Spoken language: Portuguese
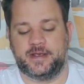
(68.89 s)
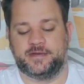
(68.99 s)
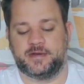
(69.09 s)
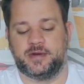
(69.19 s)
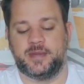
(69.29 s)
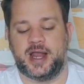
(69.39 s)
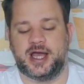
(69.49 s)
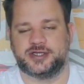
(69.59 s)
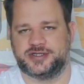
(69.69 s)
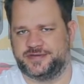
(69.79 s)
Esse aqui é uma
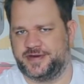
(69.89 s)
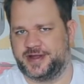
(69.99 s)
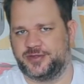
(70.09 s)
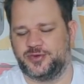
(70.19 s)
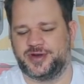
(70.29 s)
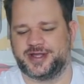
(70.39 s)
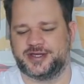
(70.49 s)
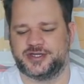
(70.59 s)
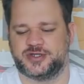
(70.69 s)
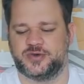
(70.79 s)
embalagem diferentona que
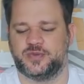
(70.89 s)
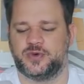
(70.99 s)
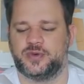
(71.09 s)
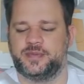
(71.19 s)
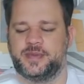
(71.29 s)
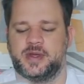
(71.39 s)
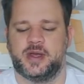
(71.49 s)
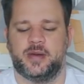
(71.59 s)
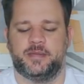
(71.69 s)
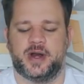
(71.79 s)
a gente arrumou
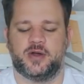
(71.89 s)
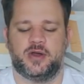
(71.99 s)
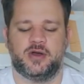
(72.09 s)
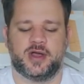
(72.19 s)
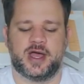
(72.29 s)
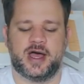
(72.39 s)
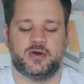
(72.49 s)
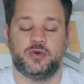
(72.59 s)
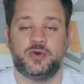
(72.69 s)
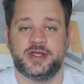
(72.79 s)
para
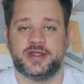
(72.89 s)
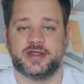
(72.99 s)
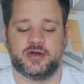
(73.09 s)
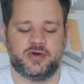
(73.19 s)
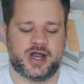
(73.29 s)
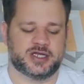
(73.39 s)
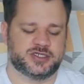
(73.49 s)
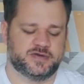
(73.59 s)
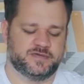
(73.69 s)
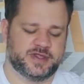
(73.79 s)
colocar o item
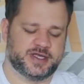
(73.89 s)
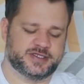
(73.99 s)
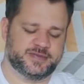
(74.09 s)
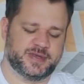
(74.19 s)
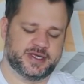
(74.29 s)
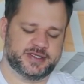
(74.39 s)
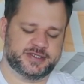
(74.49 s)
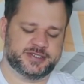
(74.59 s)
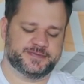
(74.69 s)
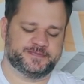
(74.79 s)
decorativo desse
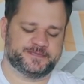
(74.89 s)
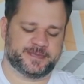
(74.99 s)
mês,